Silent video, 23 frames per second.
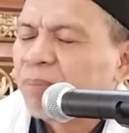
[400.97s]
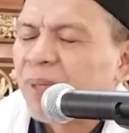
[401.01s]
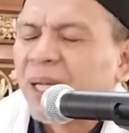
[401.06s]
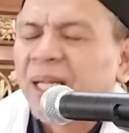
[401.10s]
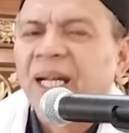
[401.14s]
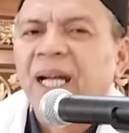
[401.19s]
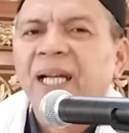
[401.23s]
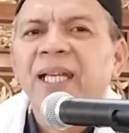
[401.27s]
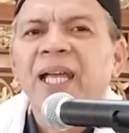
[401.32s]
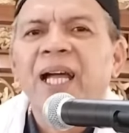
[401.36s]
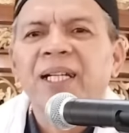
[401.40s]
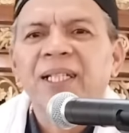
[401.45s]

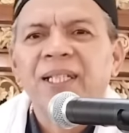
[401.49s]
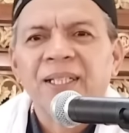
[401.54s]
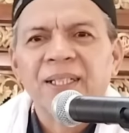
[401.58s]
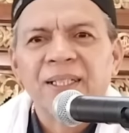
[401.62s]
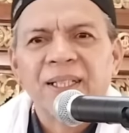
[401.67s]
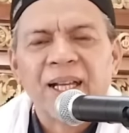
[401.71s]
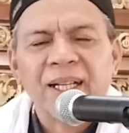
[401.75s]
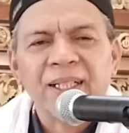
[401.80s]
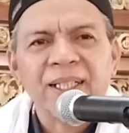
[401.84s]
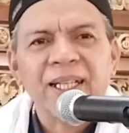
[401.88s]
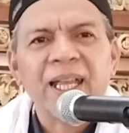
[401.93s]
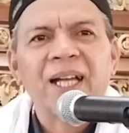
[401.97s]
maka
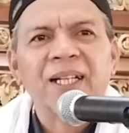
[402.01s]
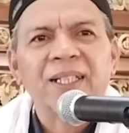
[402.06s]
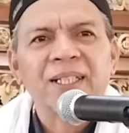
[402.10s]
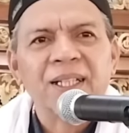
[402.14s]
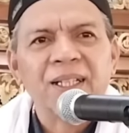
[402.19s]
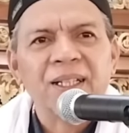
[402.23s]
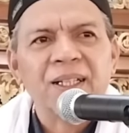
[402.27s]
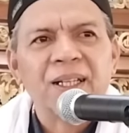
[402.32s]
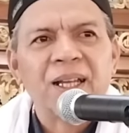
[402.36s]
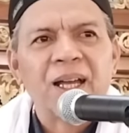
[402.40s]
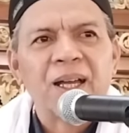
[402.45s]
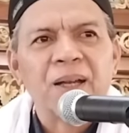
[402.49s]
yakin dan
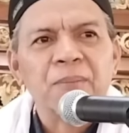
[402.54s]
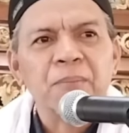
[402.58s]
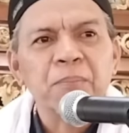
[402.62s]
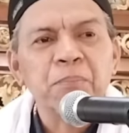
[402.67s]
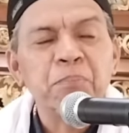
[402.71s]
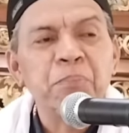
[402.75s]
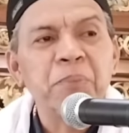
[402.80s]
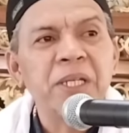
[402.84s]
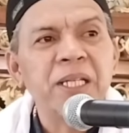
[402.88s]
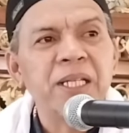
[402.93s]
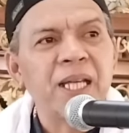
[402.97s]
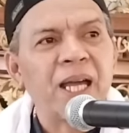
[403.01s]
yakinlah
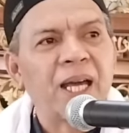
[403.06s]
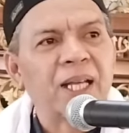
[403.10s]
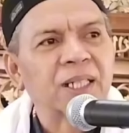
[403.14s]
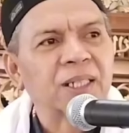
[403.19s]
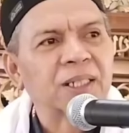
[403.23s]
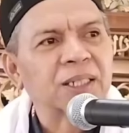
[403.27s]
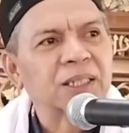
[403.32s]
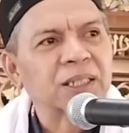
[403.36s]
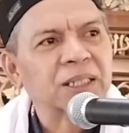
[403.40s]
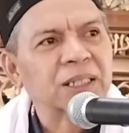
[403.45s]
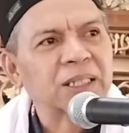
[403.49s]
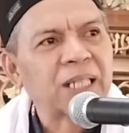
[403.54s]

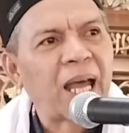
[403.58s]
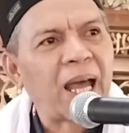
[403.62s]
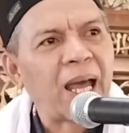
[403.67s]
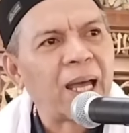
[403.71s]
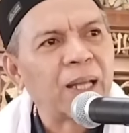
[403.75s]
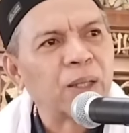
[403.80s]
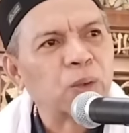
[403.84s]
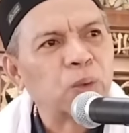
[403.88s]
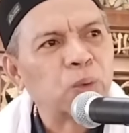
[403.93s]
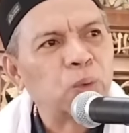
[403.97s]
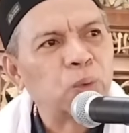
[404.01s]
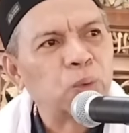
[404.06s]
biar
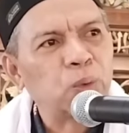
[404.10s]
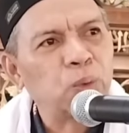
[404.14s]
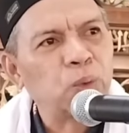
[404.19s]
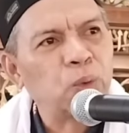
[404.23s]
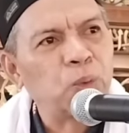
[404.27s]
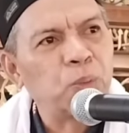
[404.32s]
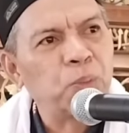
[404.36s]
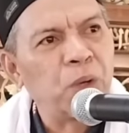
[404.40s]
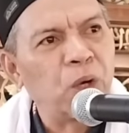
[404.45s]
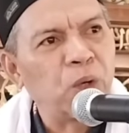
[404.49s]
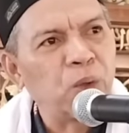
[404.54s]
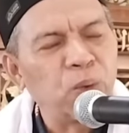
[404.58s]

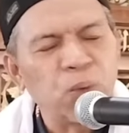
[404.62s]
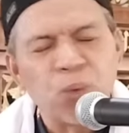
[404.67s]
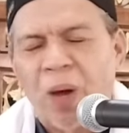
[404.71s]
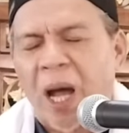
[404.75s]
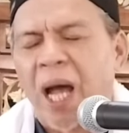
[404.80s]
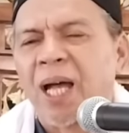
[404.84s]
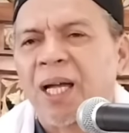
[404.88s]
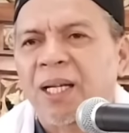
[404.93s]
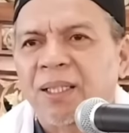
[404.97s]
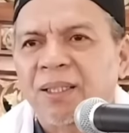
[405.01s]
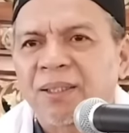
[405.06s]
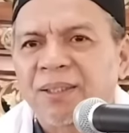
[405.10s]
satu
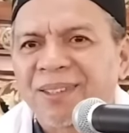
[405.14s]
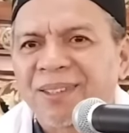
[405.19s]
benua